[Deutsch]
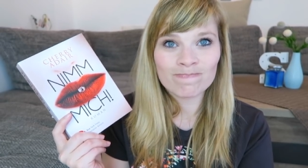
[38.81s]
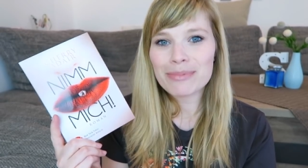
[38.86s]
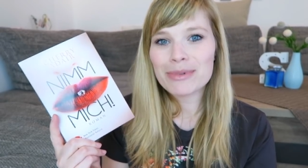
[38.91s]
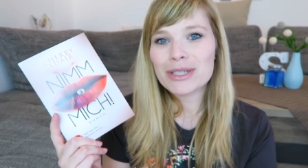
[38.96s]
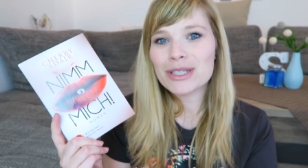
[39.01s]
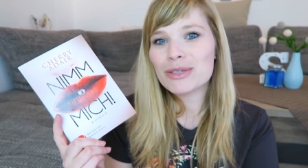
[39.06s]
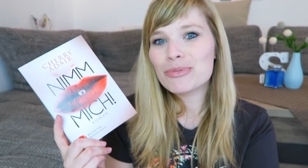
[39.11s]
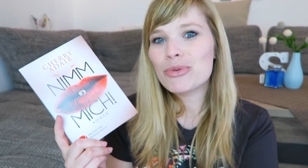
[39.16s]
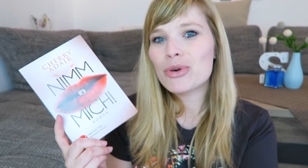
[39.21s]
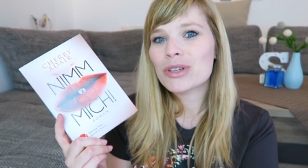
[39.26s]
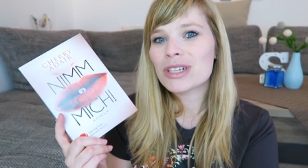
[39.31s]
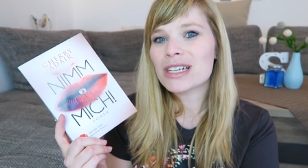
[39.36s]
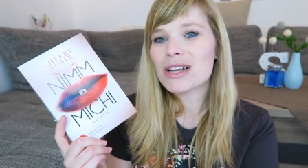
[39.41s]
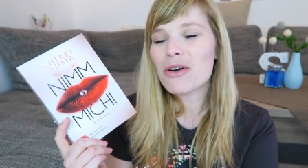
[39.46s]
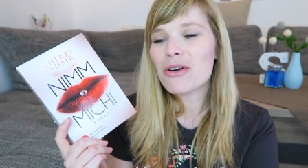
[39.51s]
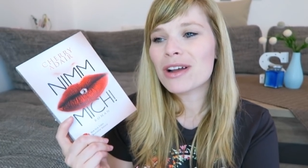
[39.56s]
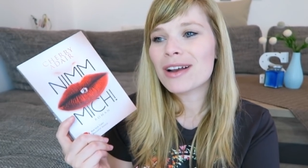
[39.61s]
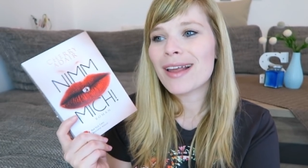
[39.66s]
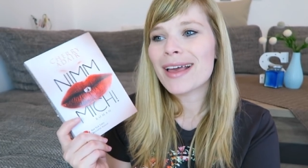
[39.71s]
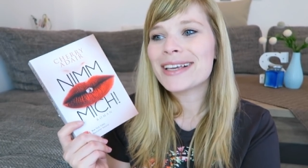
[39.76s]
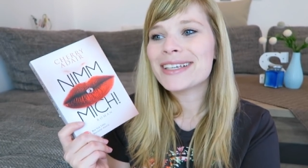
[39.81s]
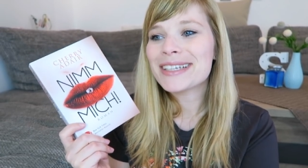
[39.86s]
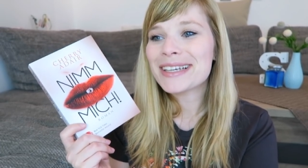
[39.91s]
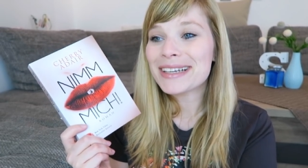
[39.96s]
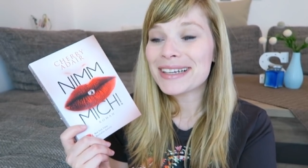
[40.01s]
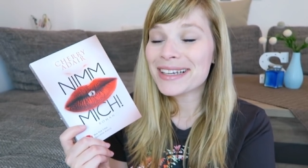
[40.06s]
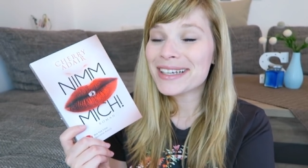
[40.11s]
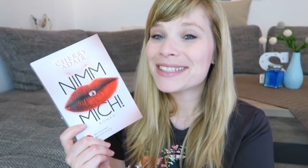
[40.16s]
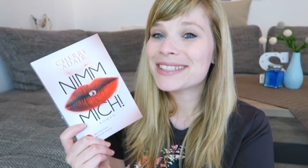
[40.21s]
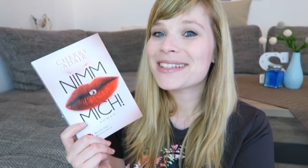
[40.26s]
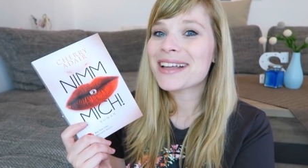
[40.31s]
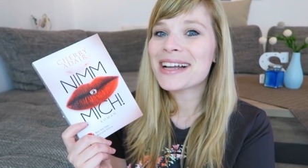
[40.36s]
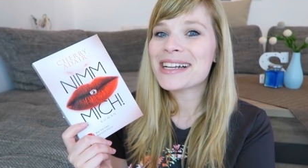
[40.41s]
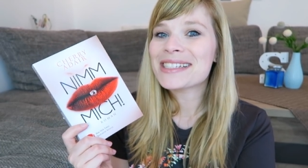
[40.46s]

Ich habe dieses Buch dann auch gleich gelesen,